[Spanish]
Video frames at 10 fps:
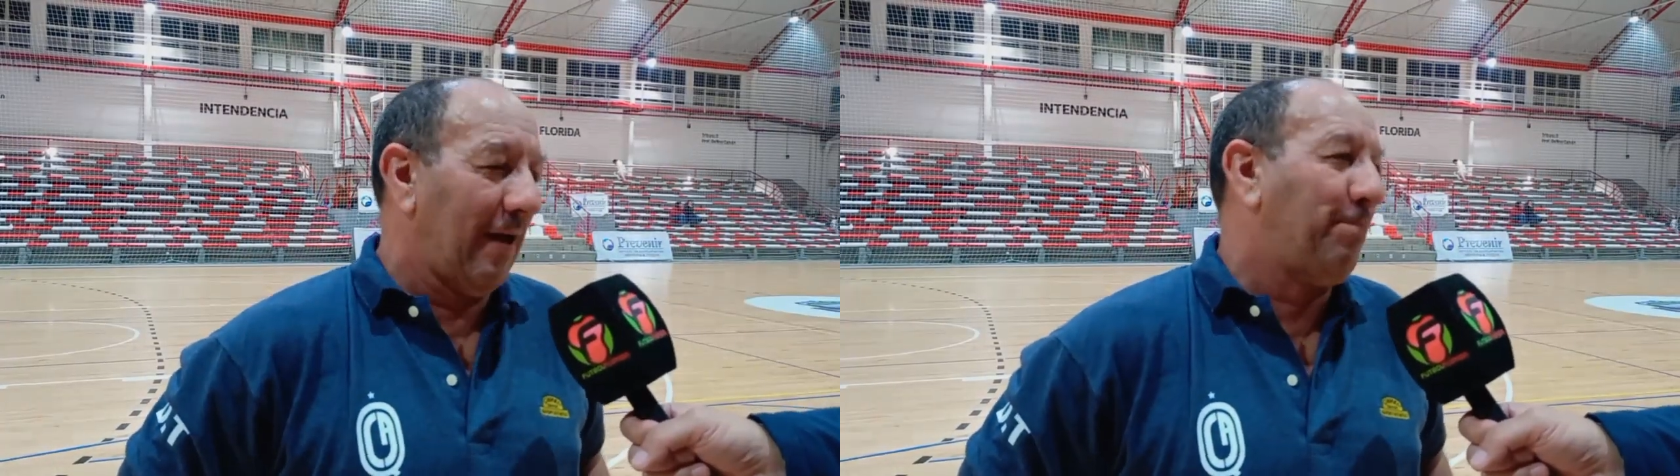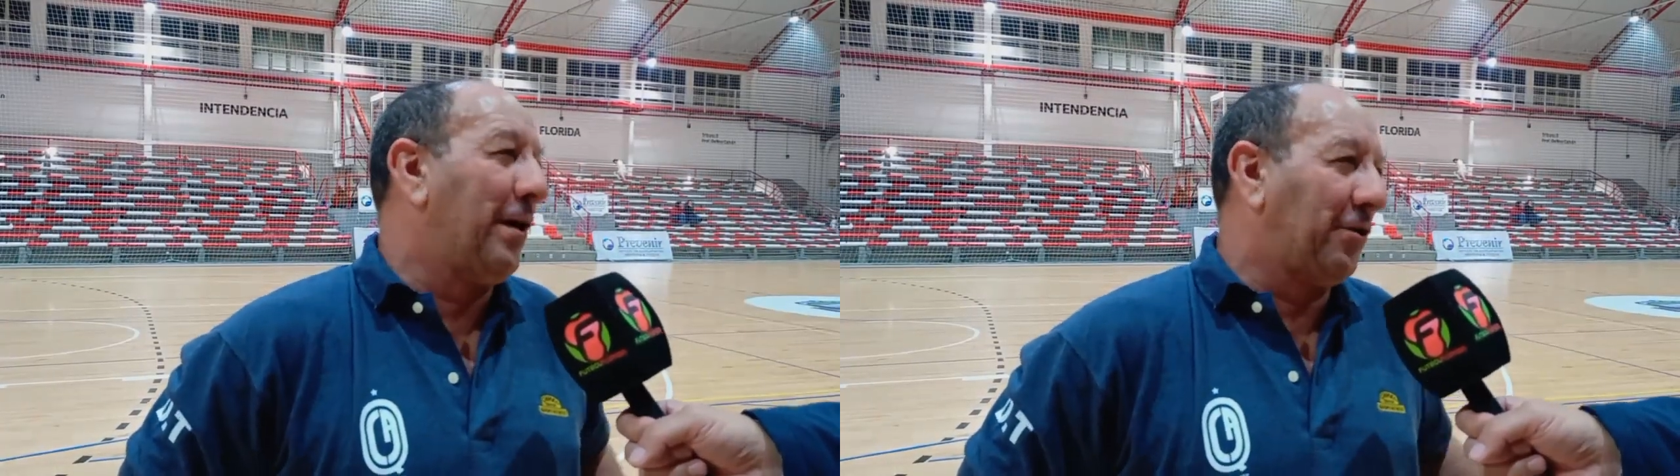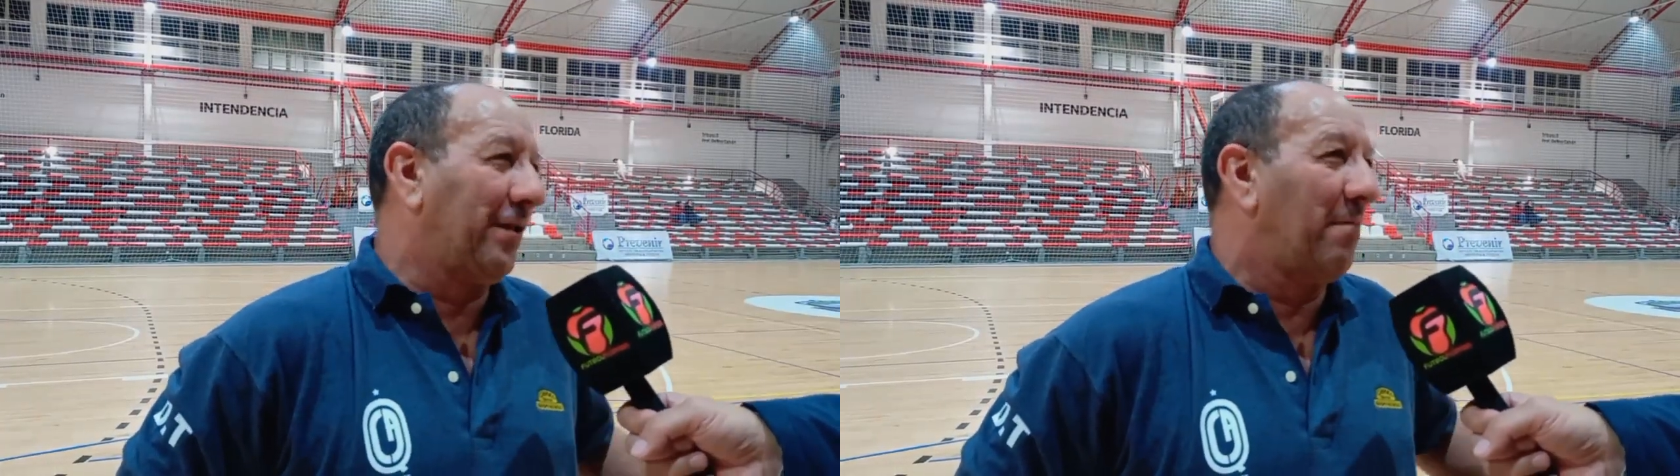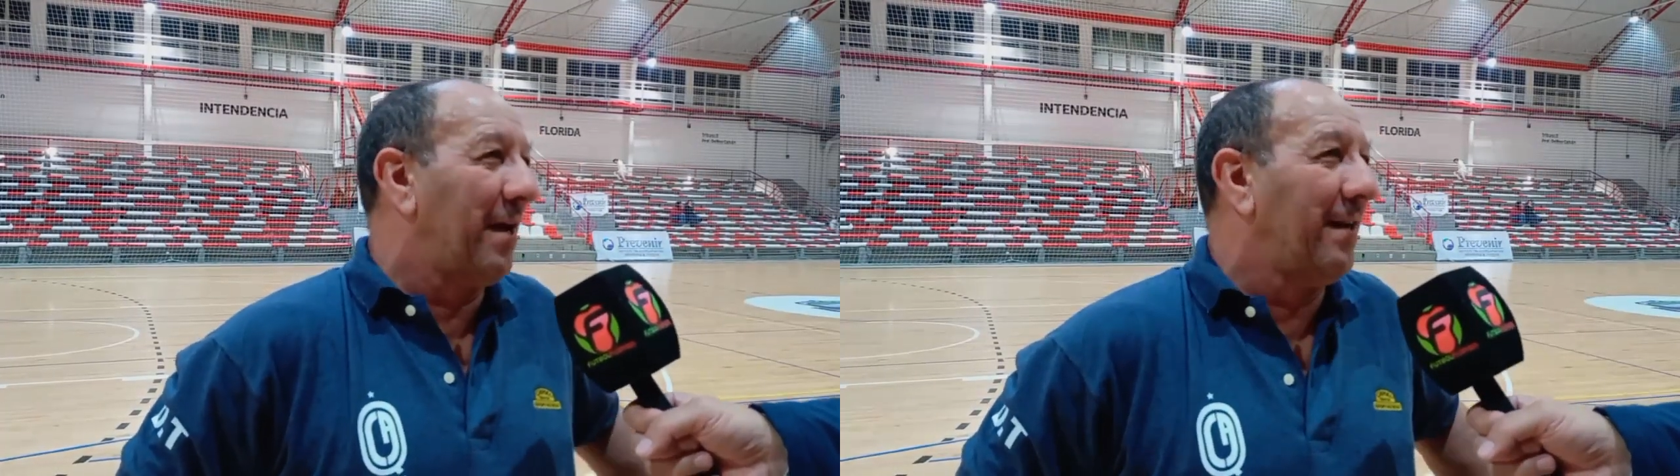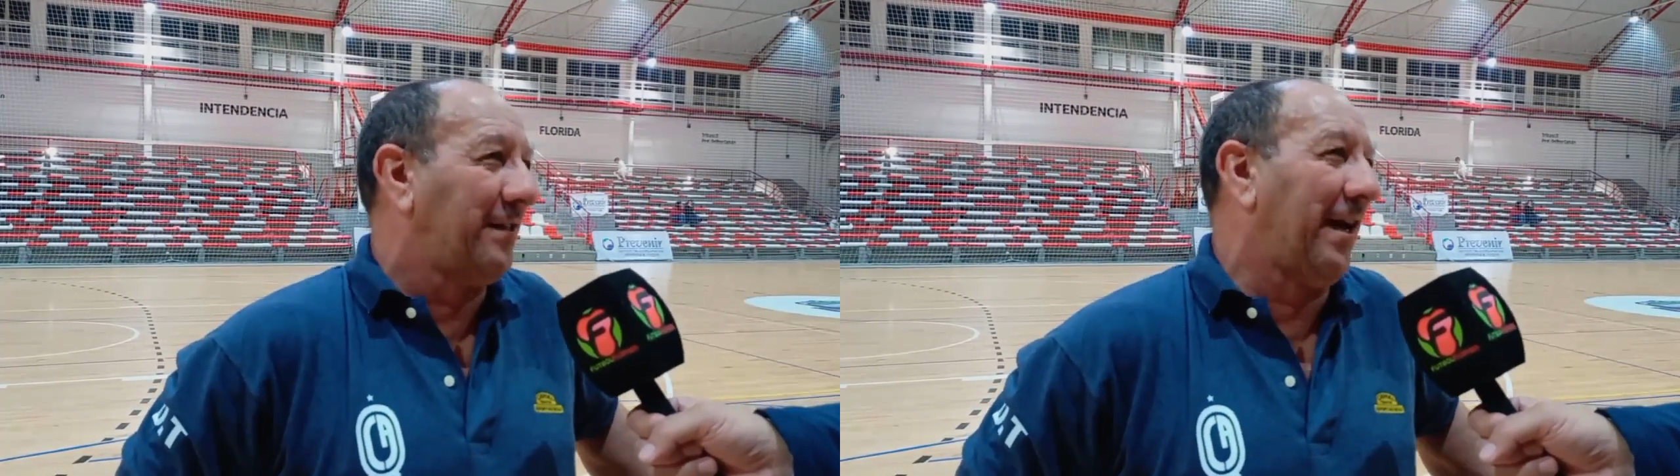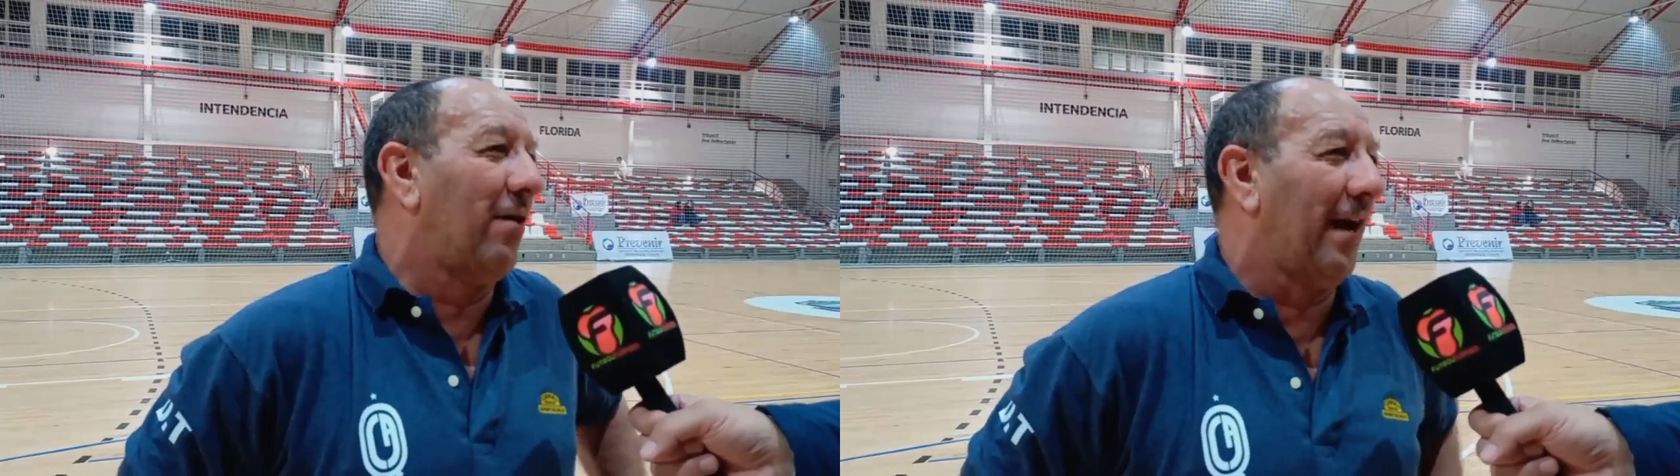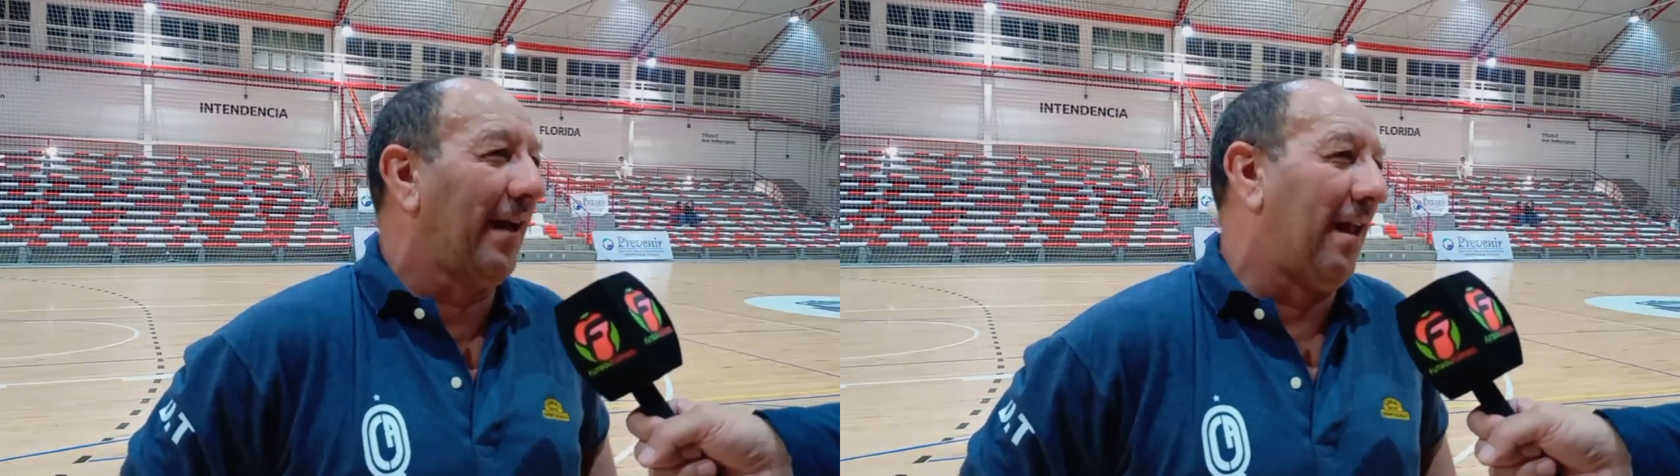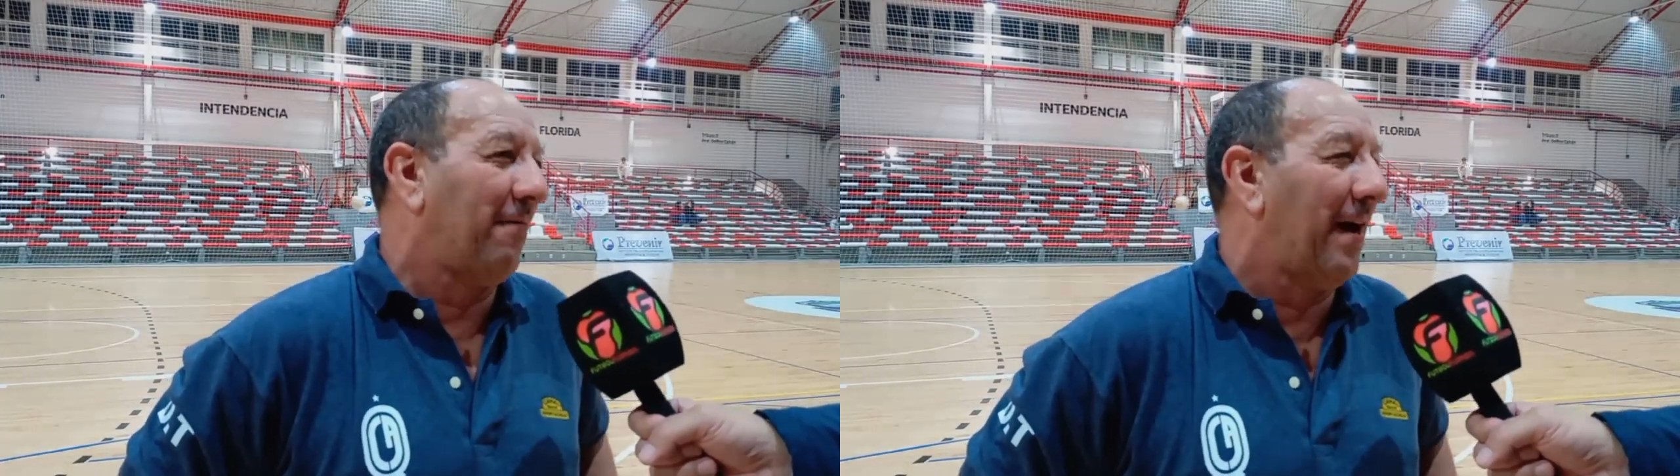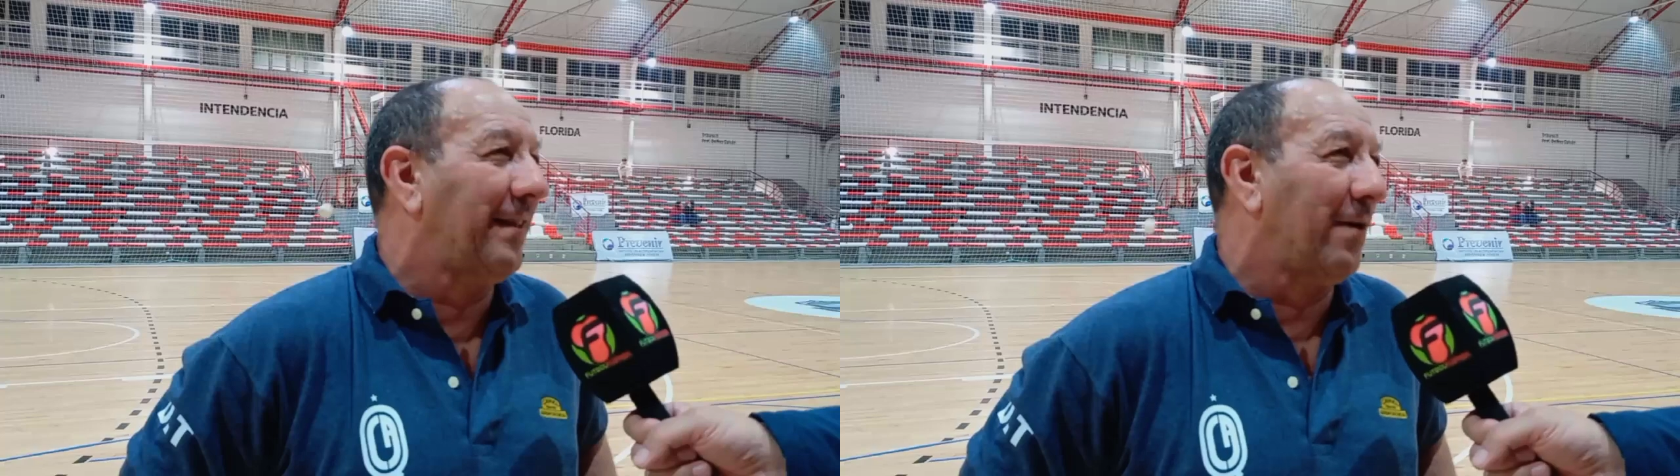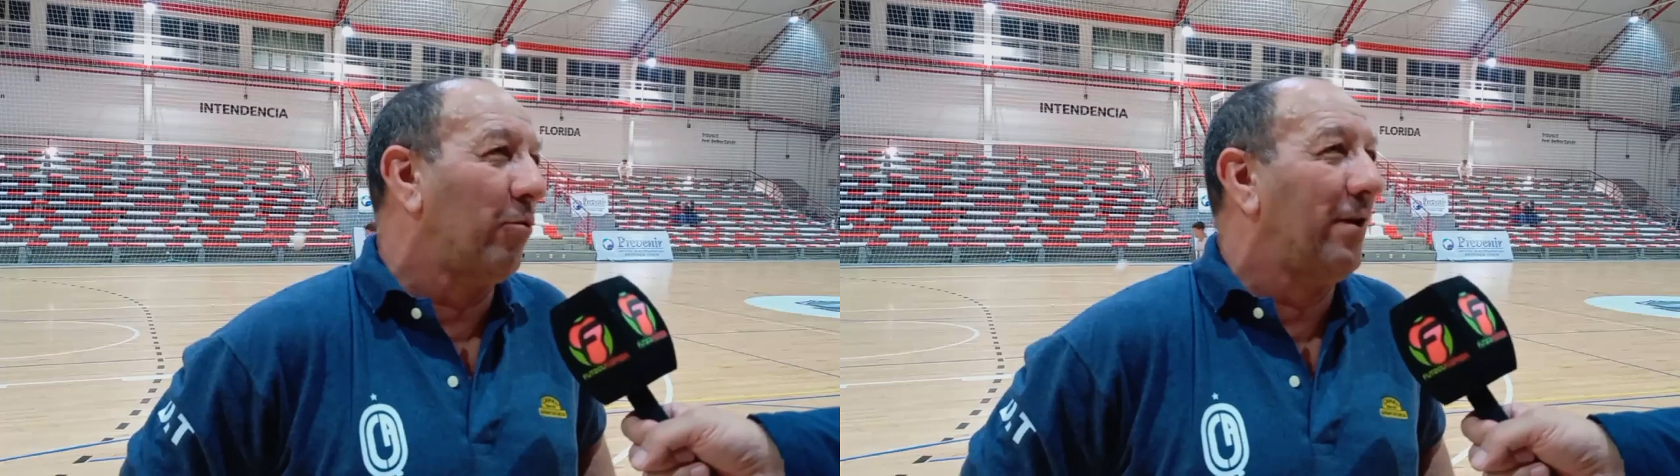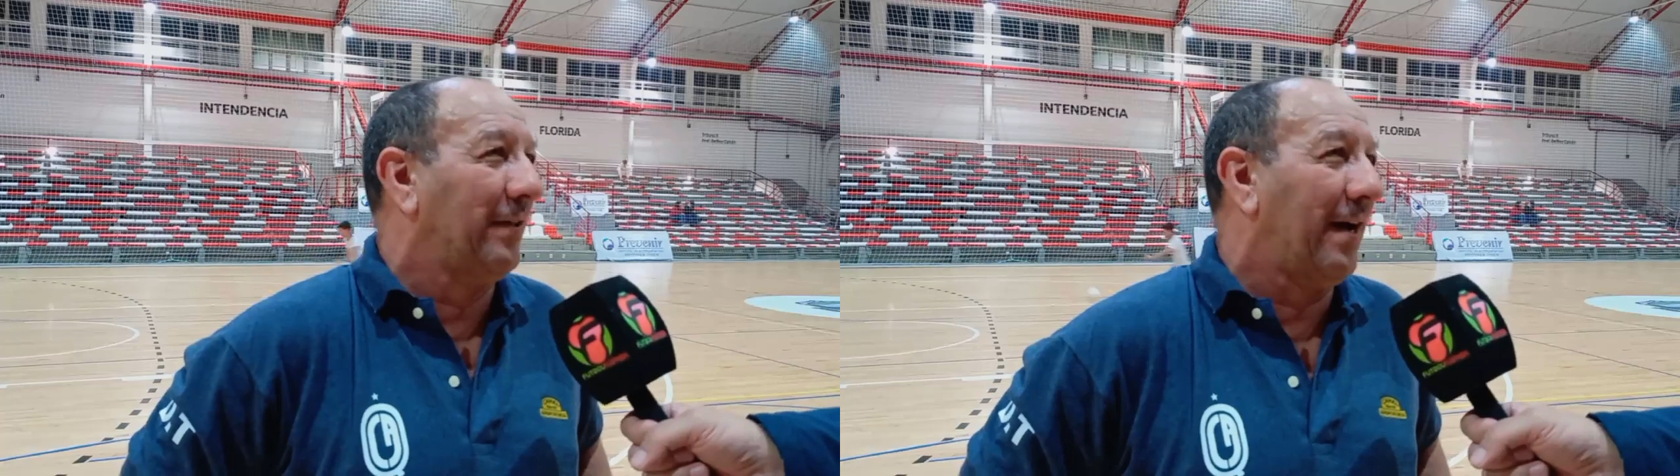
Después ellos también llegaron a la, falta y bueno,